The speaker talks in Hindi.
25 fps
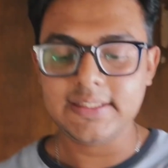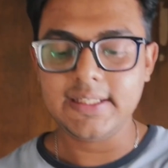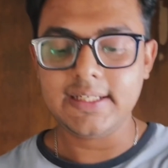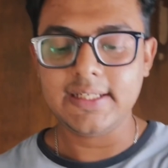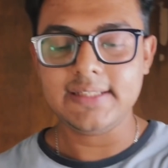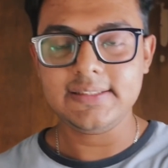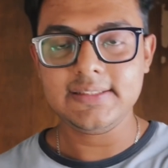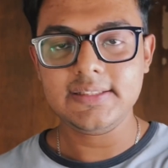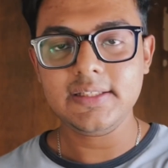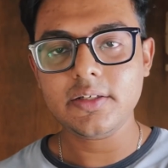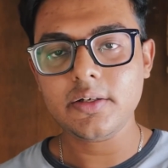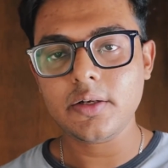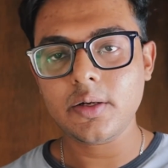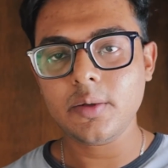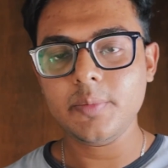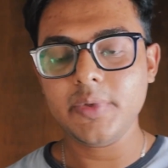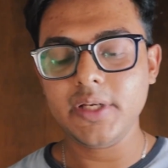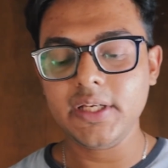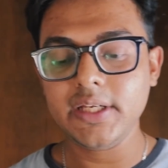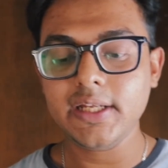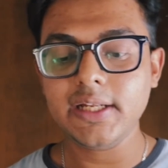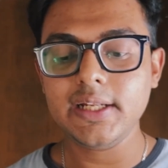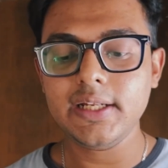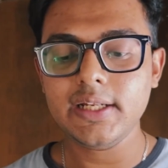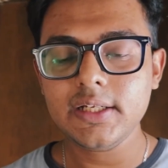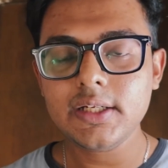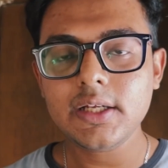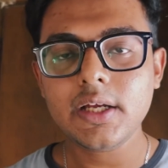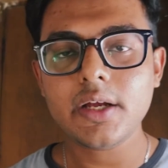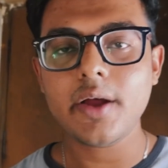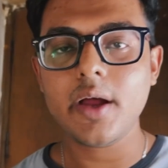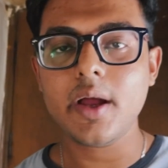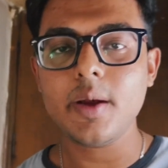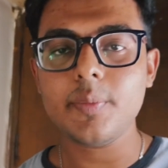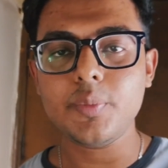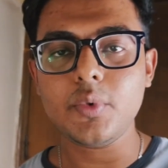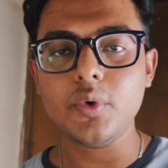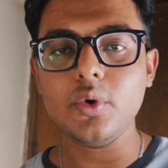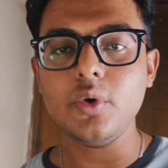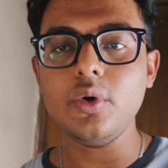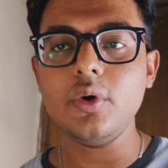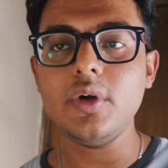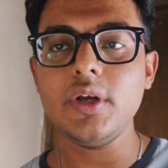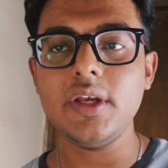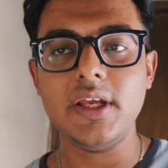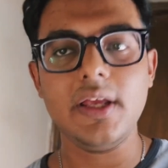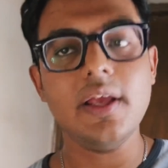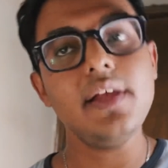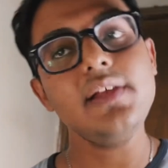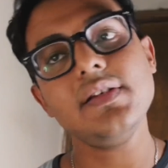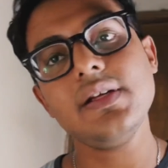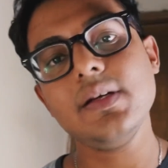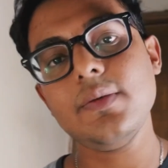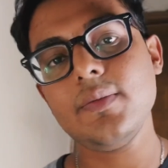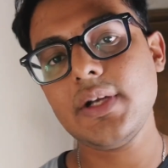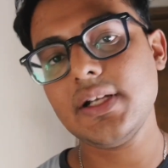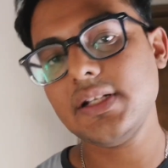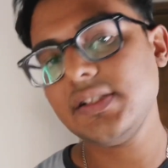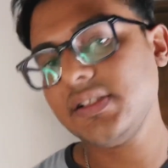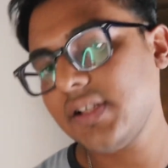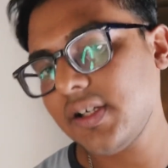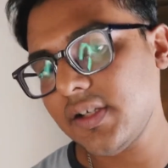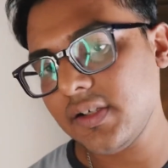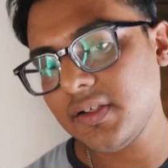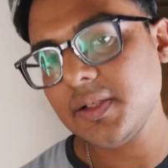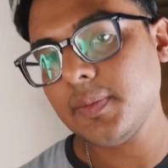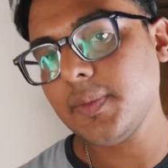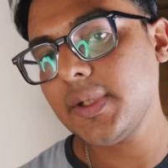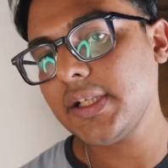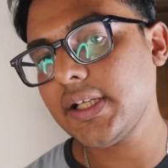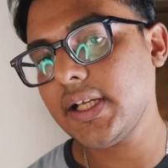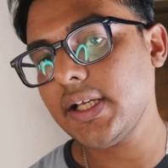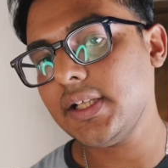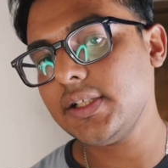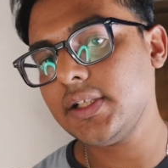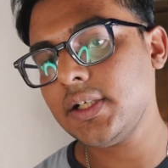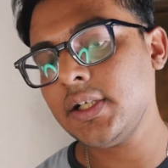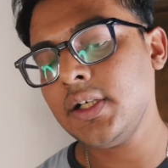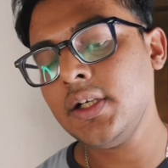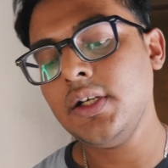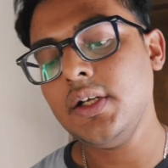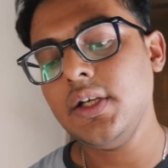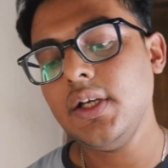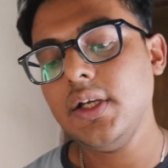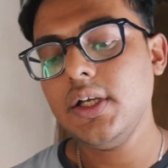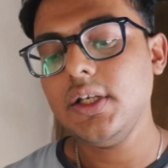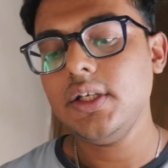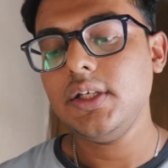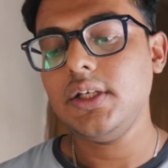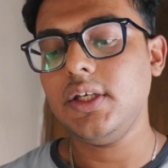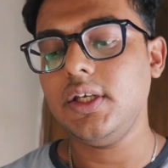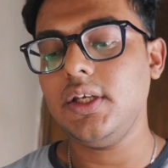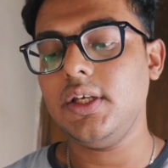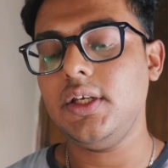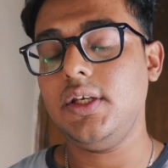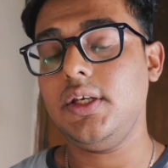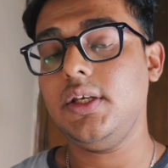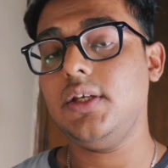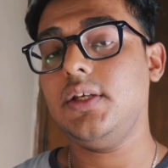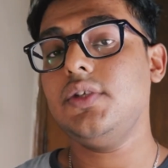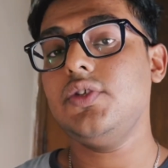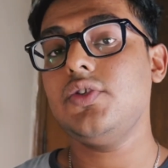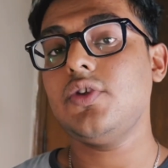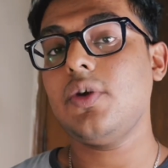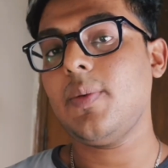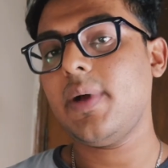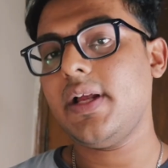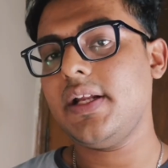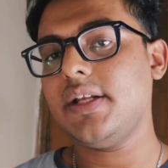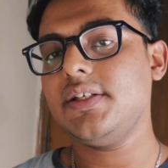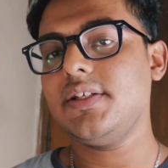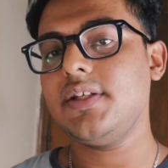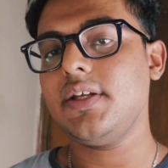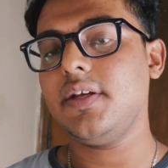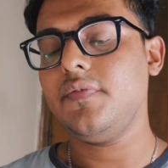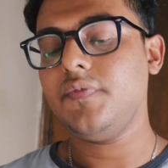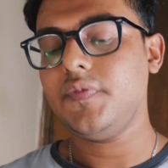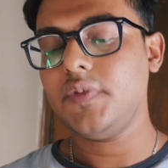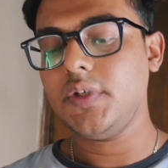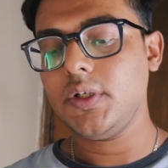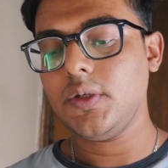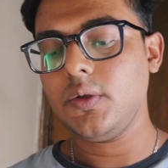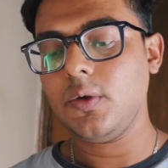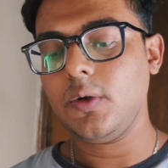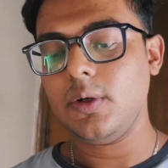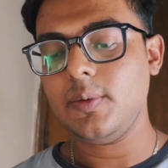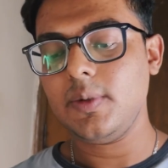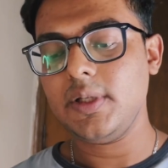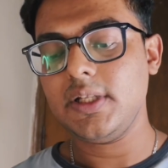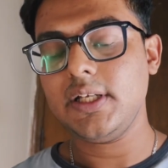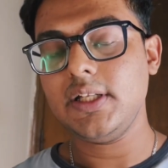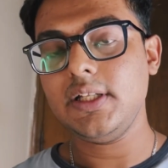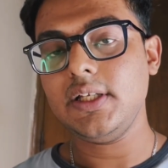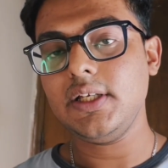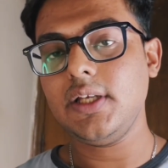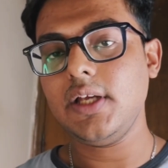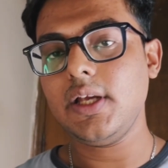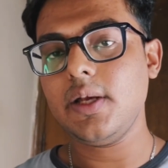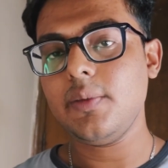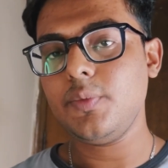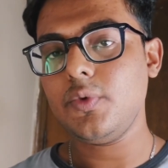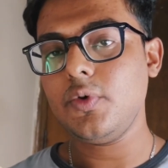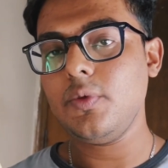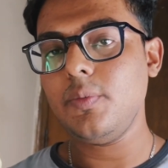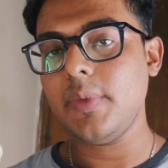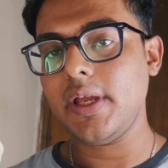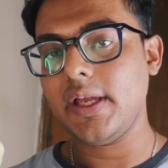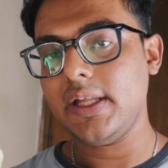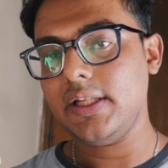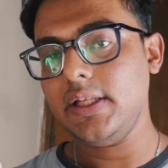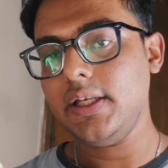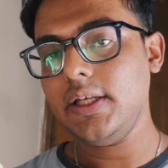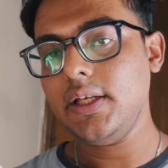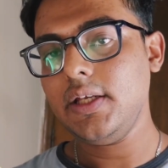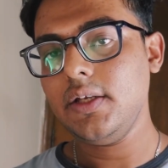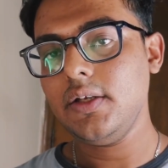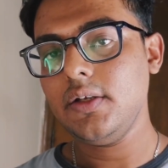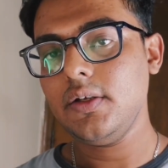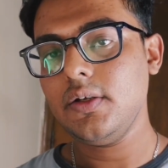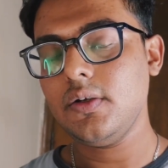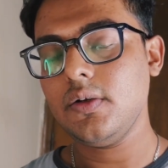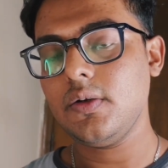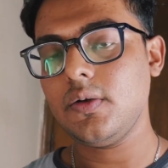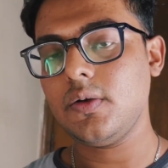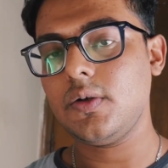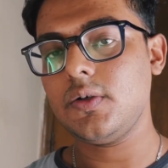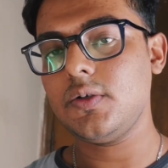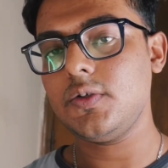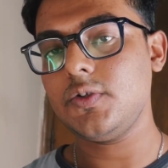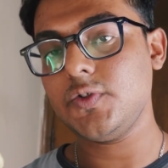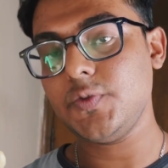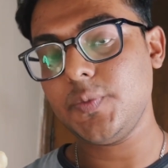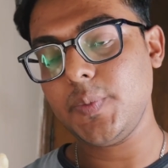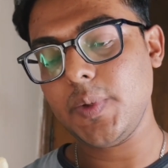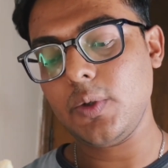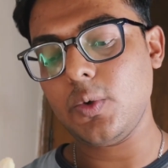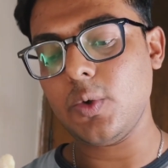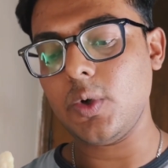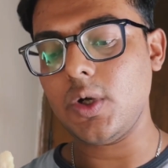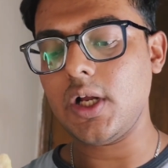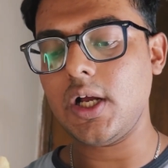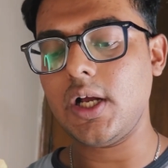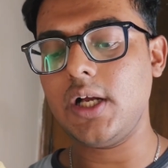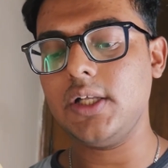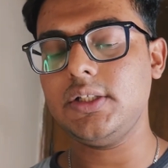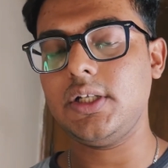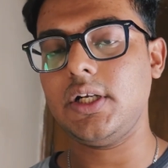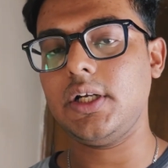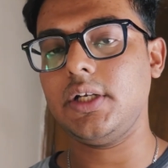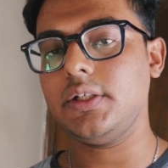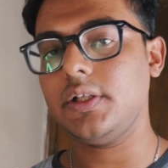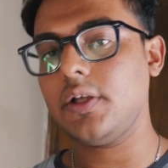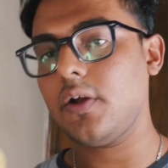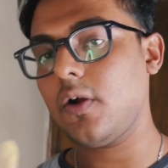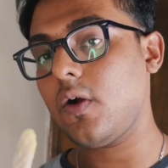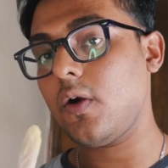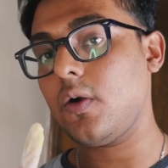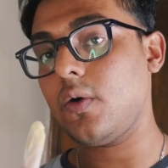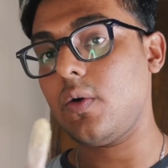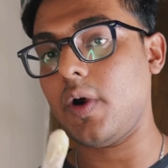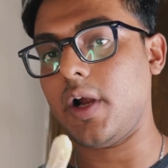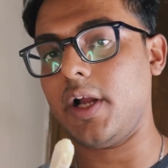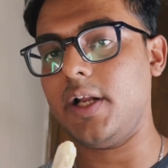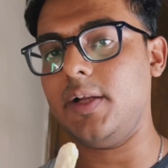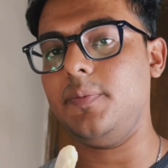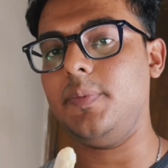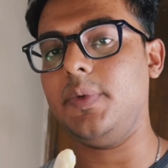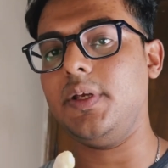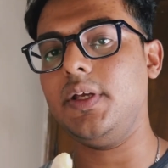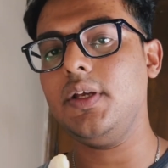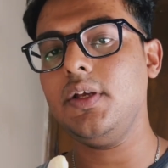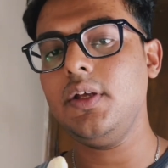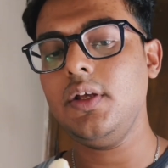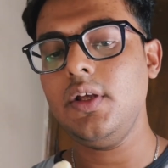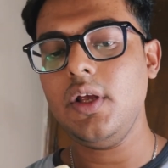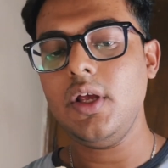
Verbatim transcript: ऐसी क्रम्बिंग के लिए ना आपको ये ऐसा हमारे सर ने बताया था कि जो हमारे शेफ़ थे उन्होंने बताया था कि आपको मैदे और उस पर खुला हाथ रखना ऑयल पे